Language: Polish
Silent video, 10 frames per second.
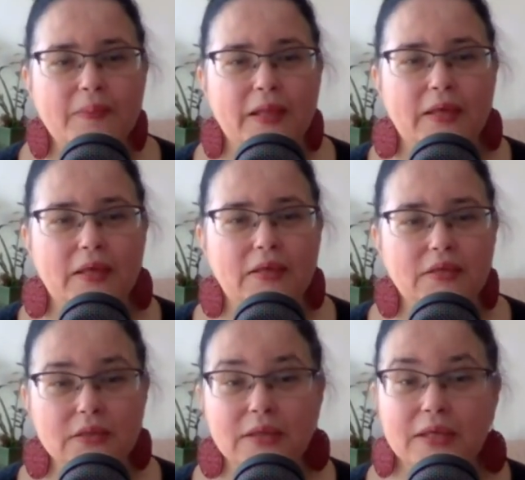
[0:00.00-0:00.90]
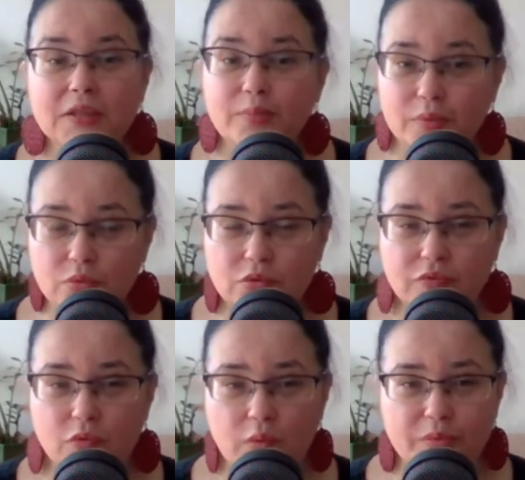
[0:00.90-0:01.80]
E, i także podróż w
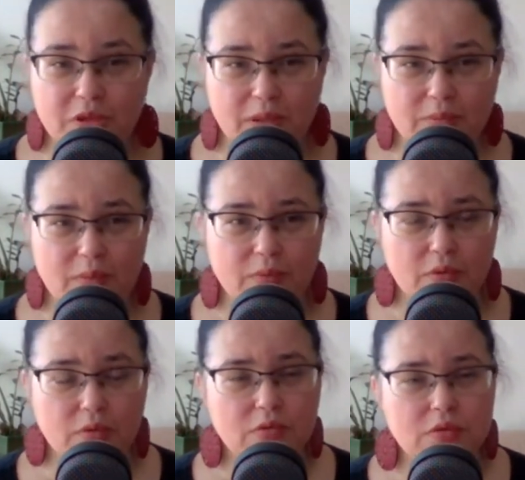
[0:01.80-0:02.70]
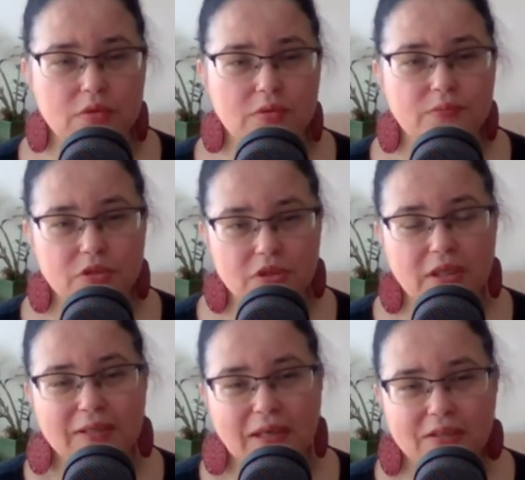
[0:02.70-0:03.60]
głąb siebie, bo y,
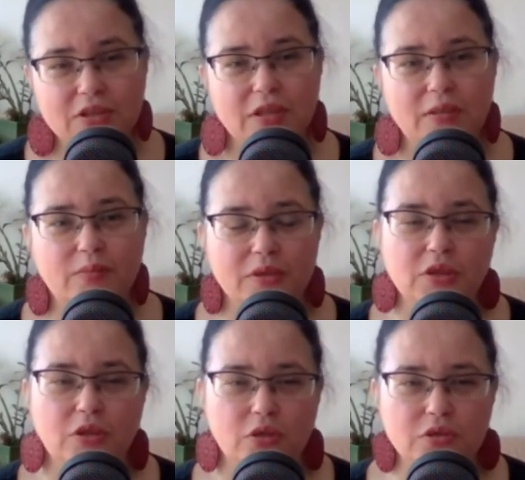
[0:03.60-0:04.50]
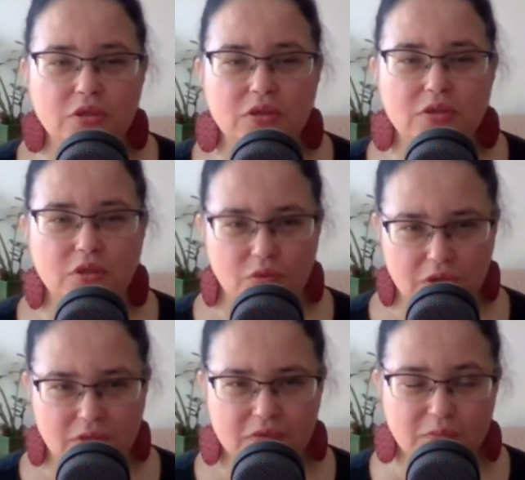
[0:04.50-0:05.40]
dzisiaj także będzie kącik
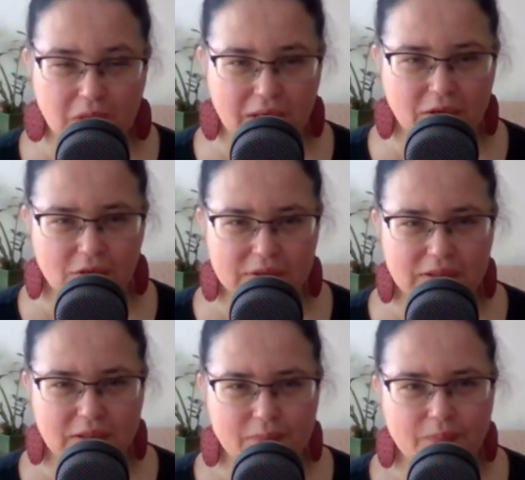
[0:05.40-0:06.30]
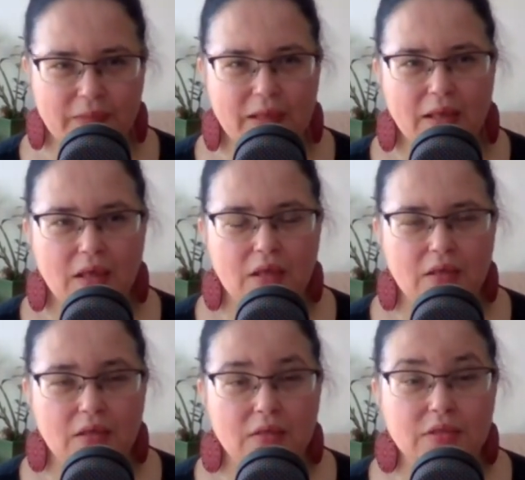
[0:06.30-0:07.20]
książki wspierającej.
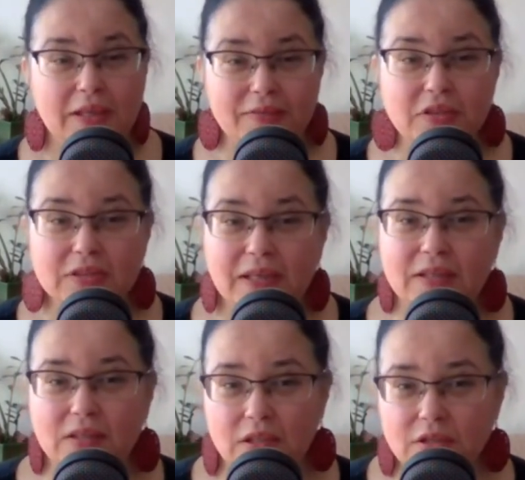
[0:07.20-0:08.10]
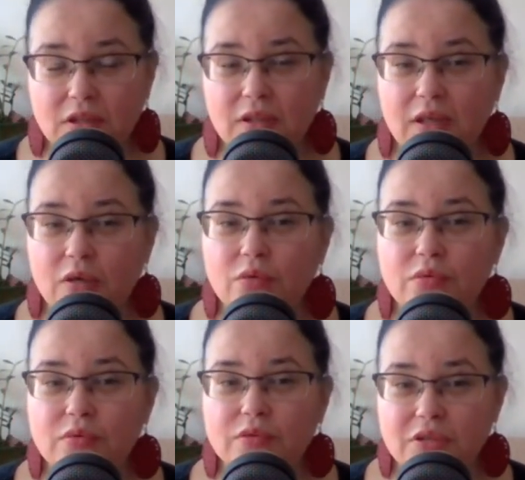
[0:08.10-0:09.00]
E, ciekawe, czy zgadniecie, jaką
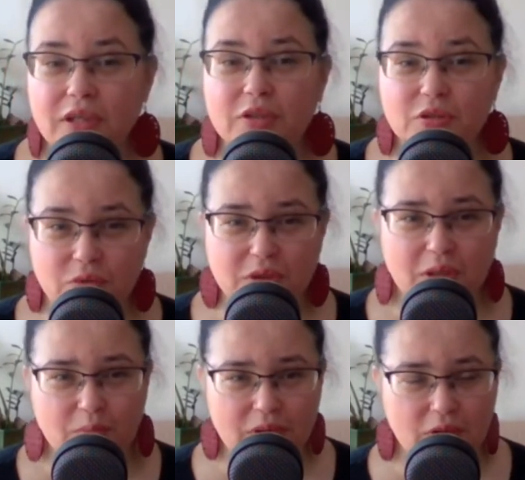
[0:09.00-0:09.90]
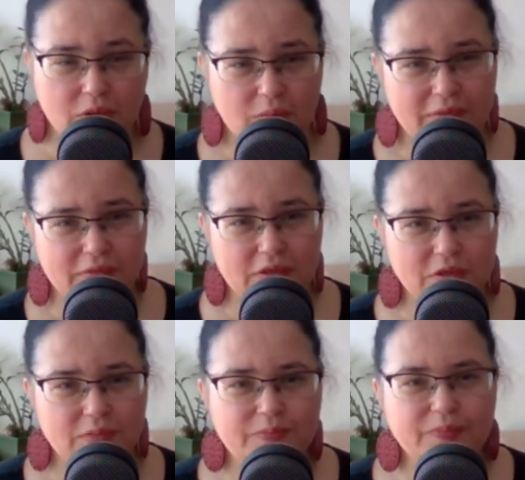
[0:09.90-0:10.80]
dzisiaj książkę będę omawiać.